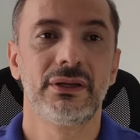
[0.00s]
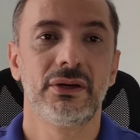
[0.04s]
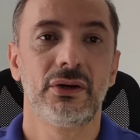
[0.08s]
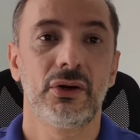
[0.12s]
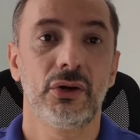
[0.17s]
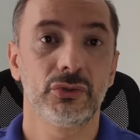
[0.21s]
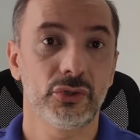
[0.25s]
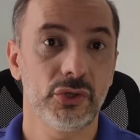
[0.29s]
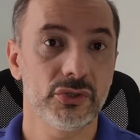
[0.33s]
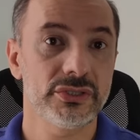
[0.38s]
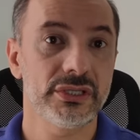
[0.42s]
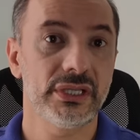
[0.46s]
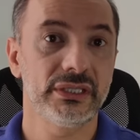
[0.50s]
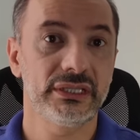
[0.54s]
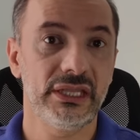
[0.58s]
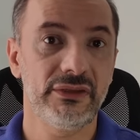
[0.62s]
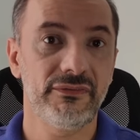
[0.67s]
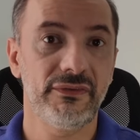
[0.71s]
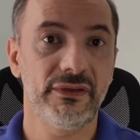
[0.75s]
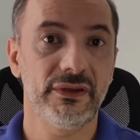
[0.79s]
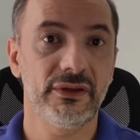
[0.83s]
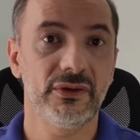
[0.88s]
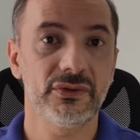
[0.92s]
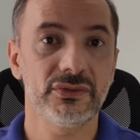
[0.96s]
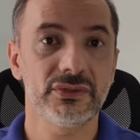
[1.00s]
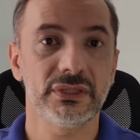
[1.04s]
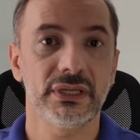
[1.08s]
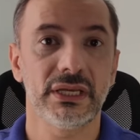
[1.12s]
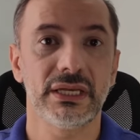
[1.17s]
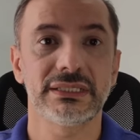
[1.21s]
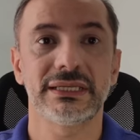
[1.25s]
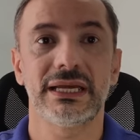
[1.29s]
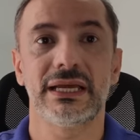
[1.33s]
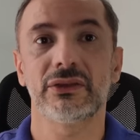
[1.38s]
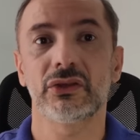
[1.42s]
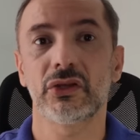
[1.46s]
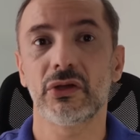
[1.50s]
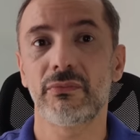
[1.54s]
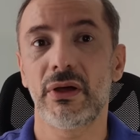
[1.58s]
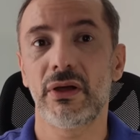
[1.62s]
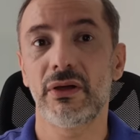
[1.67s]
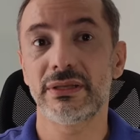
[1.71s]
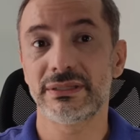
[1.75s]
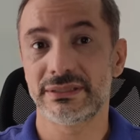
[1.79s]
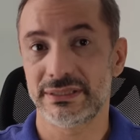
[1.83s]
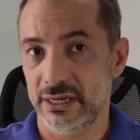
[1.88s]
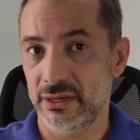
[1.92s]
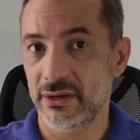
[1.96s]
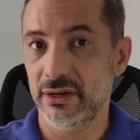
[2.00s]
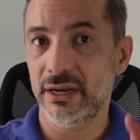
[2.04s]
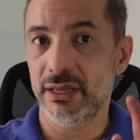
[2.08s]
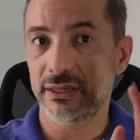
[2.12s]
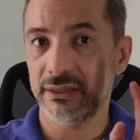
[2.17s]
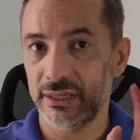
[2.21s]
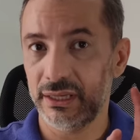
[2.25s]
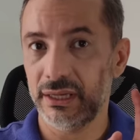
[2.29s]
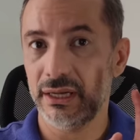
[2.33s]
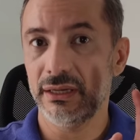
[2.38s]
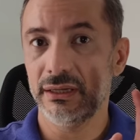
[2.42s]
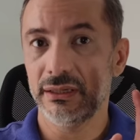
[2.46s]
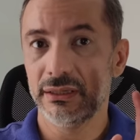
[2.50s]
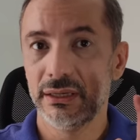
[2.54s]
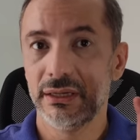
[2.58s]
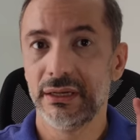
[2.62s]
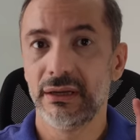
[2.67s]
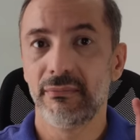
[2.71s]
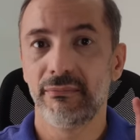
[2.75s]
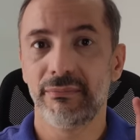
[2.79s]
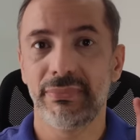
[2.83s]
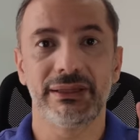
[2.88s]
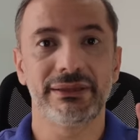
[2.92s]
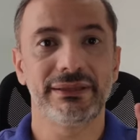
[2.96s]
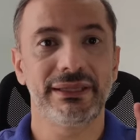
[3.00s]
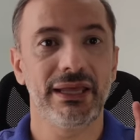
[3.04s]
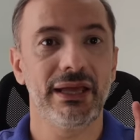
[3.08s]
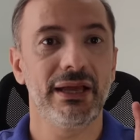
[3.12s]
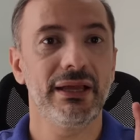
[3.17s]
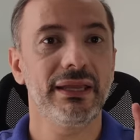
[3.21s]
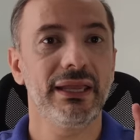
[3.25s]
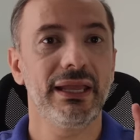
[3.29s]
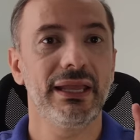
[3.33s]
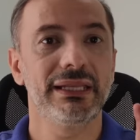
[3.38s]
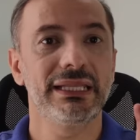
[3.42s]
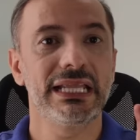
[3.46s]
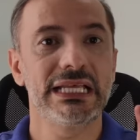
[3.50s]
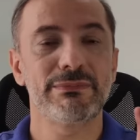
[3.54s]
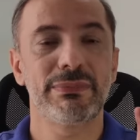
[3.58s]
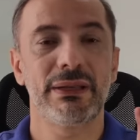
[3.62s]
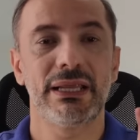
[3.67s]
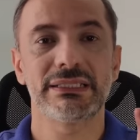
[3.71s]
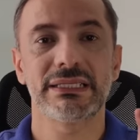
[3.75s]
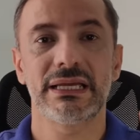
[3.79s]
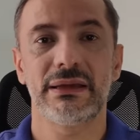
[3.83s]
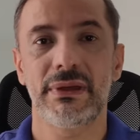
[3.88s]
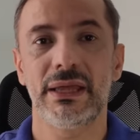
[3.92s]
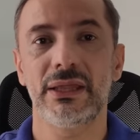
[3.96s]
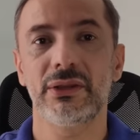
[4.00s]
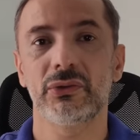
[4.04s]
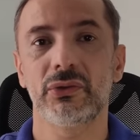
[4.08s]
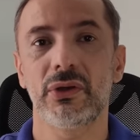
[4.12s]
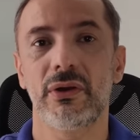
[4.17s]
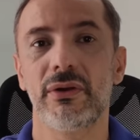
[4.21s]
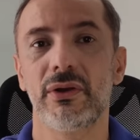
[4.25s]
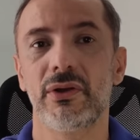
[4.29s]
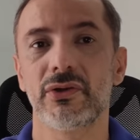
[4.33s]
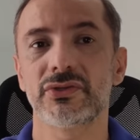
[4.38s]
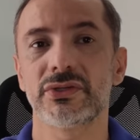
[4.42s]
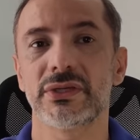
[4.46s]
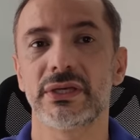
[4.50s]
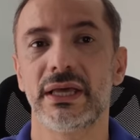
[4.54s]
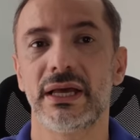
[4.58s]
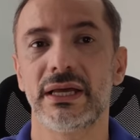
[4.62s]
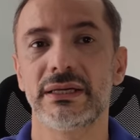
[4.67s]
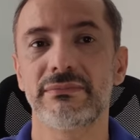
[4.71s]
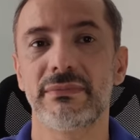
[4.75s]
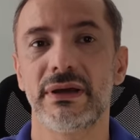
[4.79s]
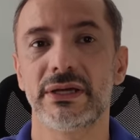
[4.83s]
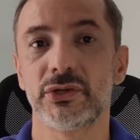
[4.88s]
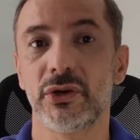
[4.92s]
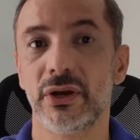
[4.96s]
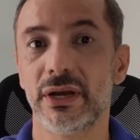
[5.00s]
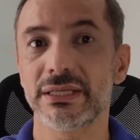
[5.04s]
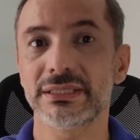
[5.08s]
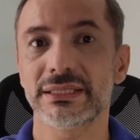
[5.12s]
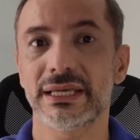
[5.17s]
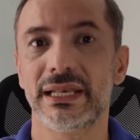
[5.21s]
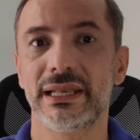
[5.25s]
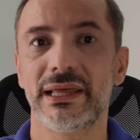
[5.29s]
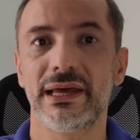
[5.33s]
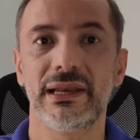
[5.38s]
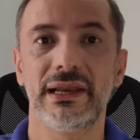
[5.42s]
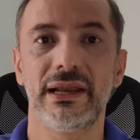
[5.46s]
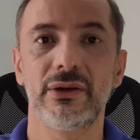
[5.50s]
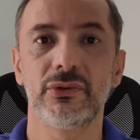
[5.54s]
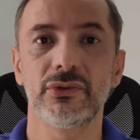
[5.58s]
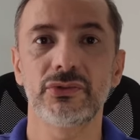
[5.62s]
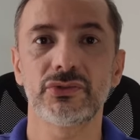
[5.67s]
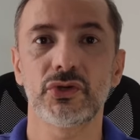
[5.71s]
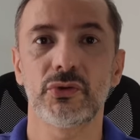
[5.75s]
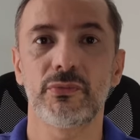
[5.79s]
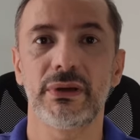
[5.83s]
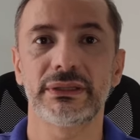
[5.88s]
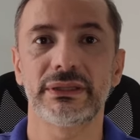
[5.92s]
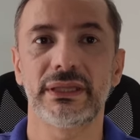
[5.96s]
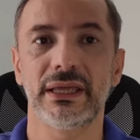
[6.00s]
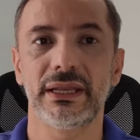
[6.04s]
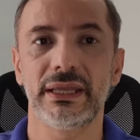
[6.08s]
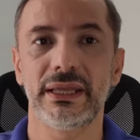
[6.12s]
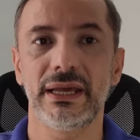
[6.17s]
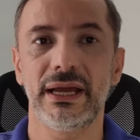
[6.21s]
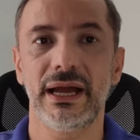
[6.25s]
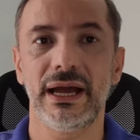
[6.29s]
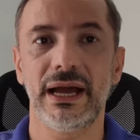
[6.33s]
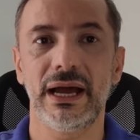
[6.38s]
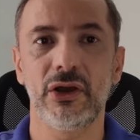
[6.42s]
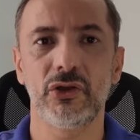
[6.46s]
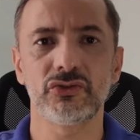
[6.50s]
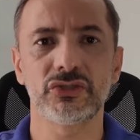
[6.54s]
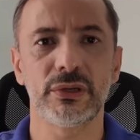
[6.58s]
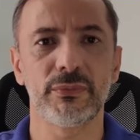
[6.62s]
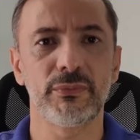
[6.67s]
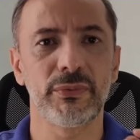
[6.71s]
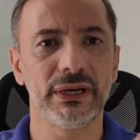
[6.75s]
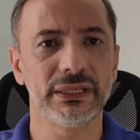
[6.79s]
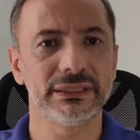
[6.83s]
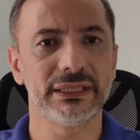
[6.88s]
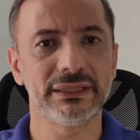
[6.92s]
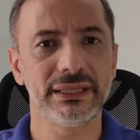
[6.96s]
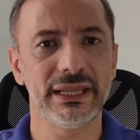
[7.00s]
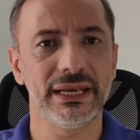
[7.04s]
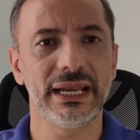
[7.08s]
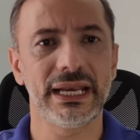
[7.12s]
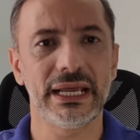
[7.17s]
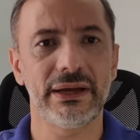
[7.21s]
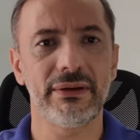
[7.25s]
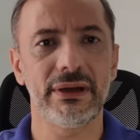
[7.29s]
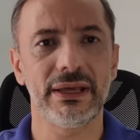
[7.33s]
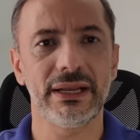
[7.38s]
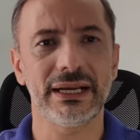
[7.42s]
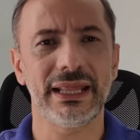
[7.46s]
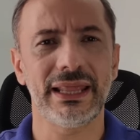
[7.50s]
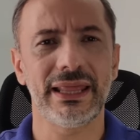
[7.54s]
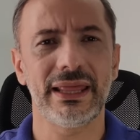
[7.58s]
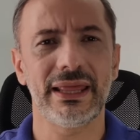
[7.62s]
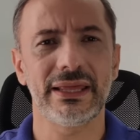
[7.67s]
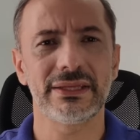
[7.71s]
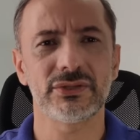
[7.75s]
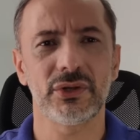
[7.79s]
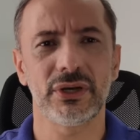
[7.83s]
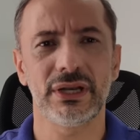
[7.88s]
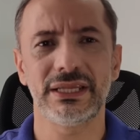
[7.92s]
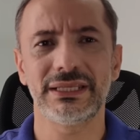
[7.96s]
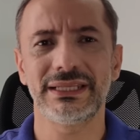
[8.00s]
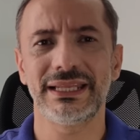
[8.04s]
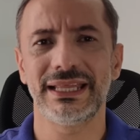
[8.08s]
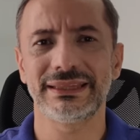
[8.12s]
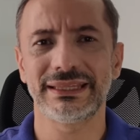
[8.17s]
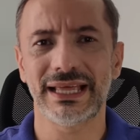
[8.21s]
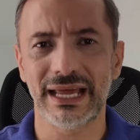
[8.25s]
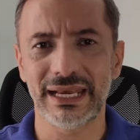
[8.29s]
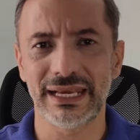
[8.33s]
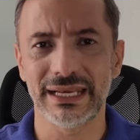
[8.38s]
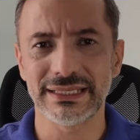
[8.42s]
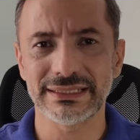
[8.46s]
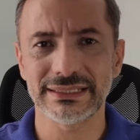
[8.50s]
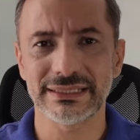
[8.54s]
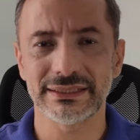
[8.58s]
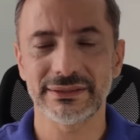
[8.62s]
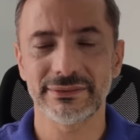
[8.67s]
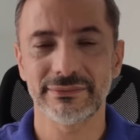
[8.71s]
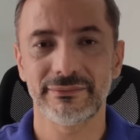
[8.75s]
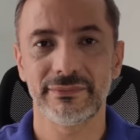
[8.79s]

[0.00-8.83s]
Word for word: Otros científicos que se han tomado en serio la idea plantean que el desplazamiento a velocidades mayores que la de la luz sometería a los tripulantes de la nave a radiaciones letales.